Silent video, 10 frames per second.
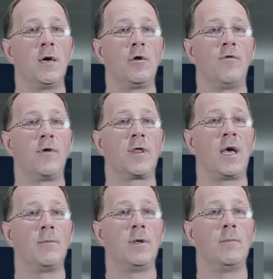Jego
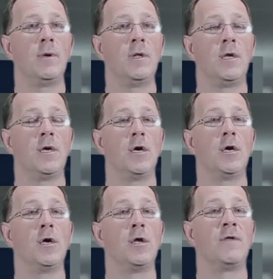twórcami byli
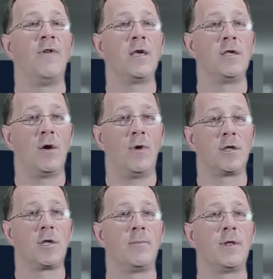dwaj
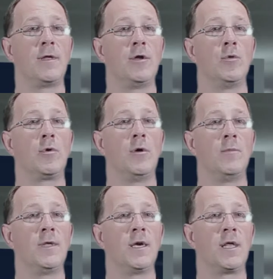działacze Prezydium
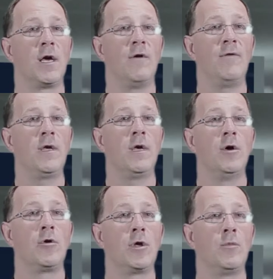Komisji Krajowej,
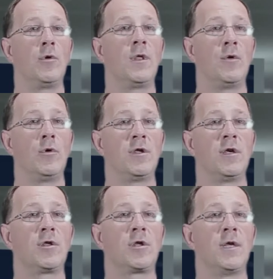którym udało
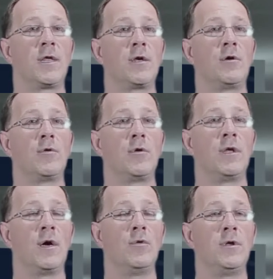się 13
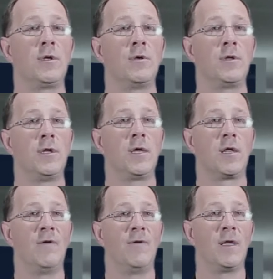grudnia uniknąć
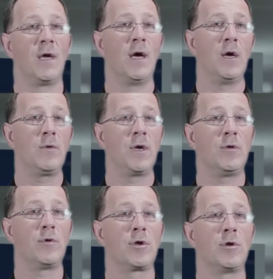internowania.
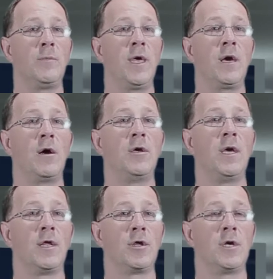Eugeniusz Szumiejko
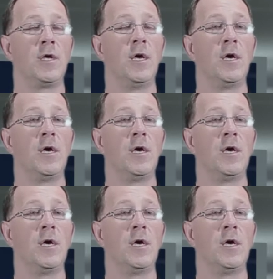i Andrzej